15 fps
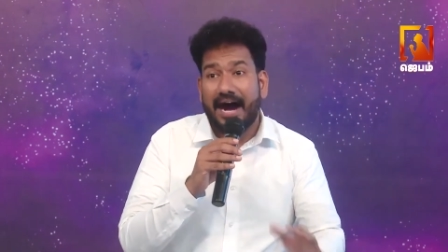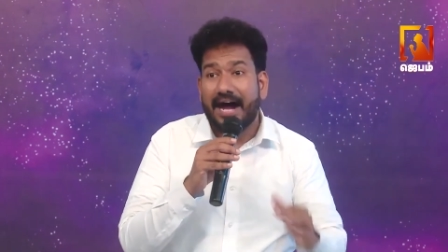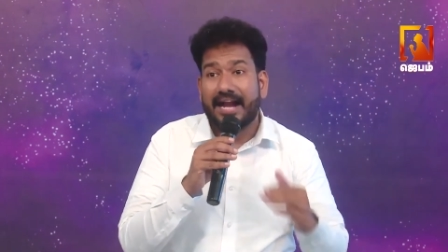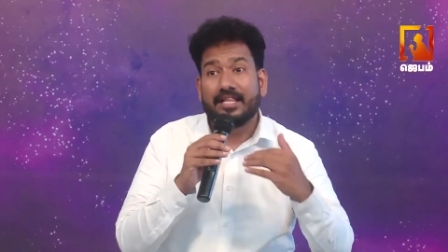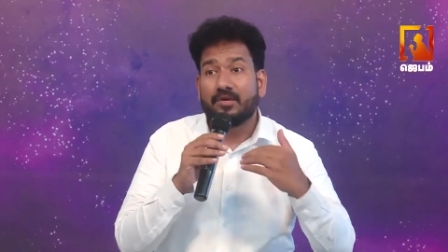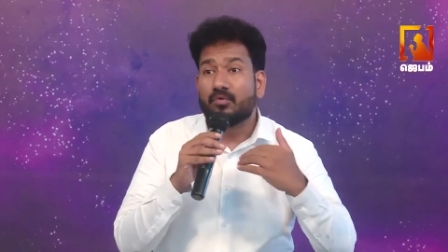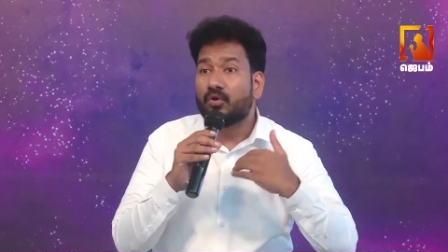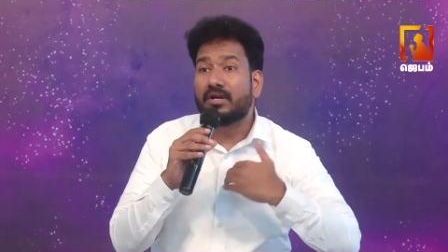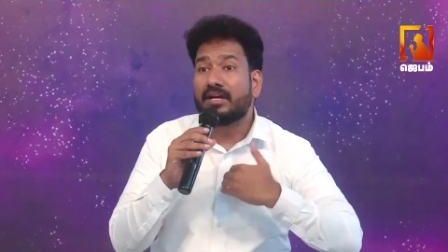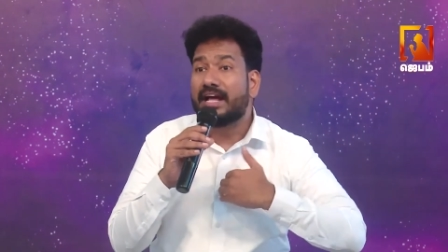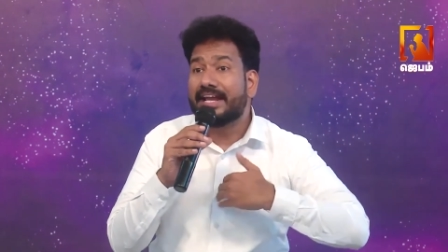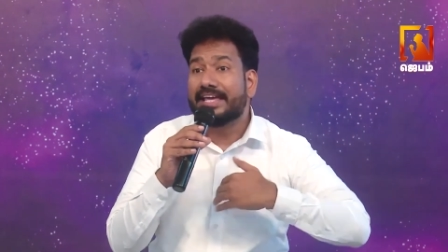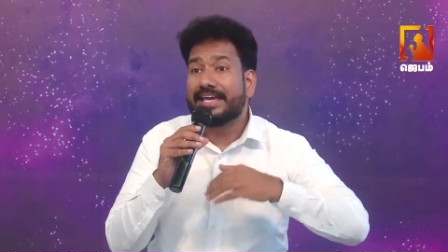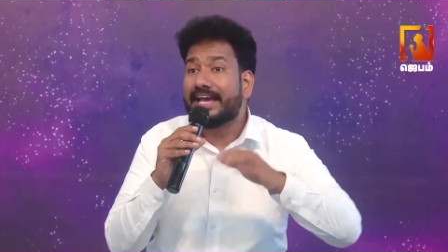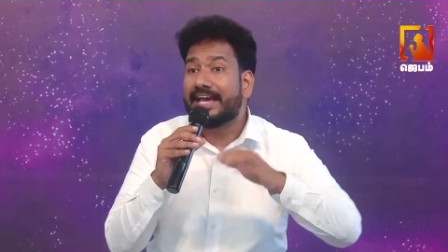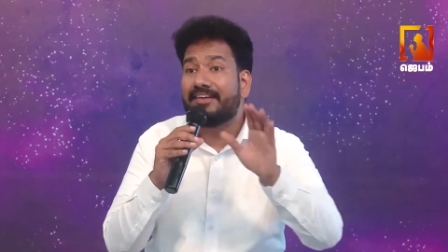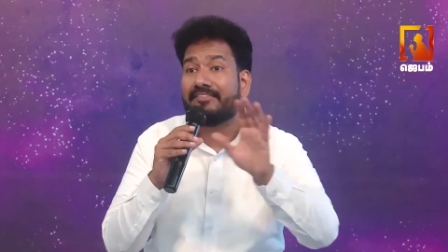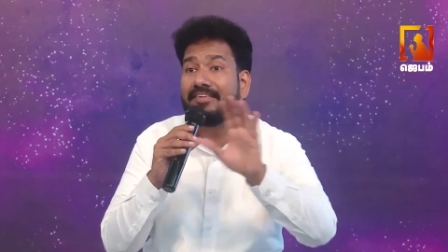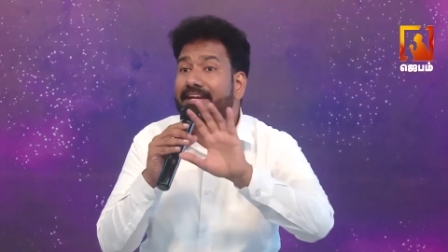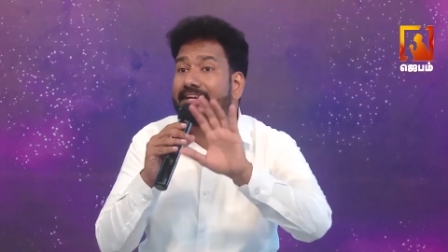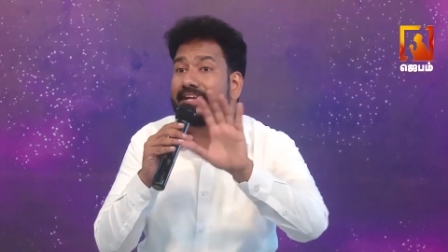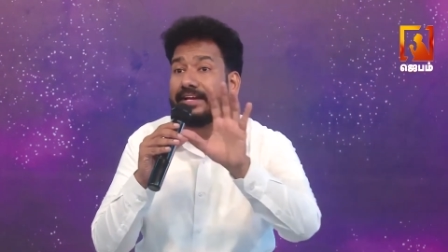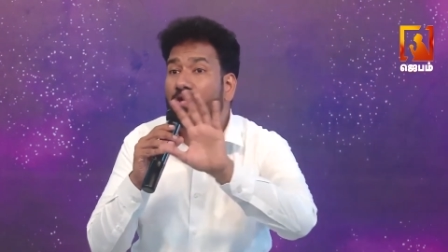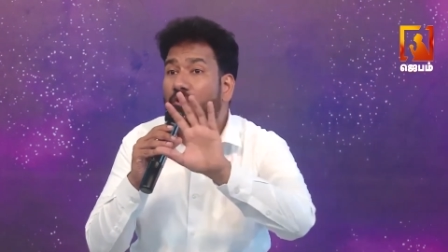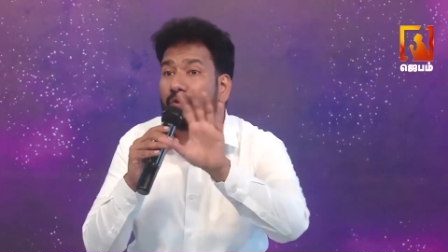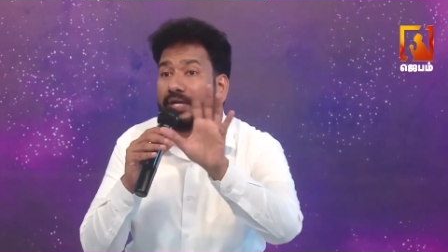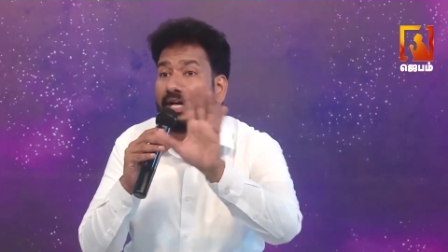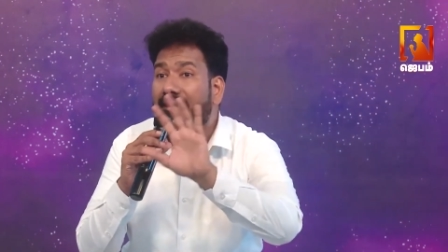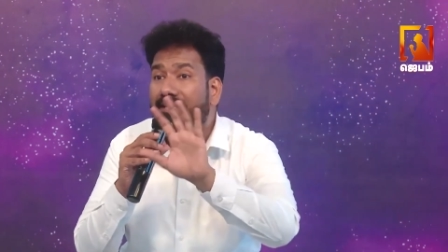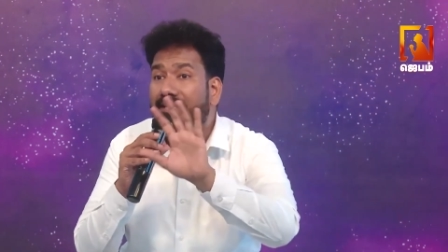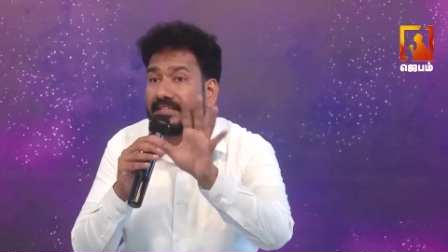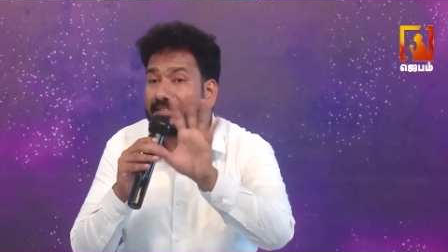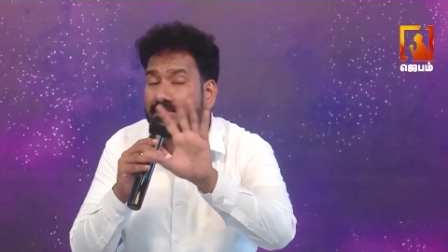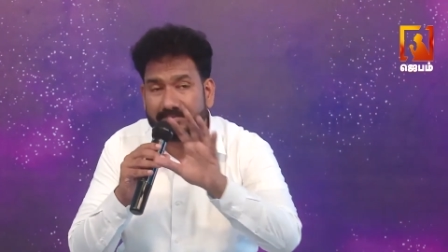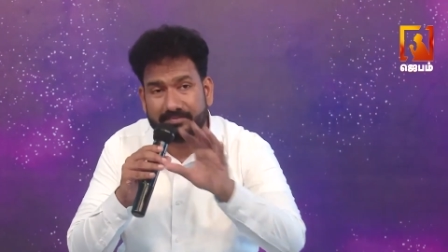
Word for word: ஆனது ஒரு நாள் என் வீட்டில் இருக்கக்கூடாது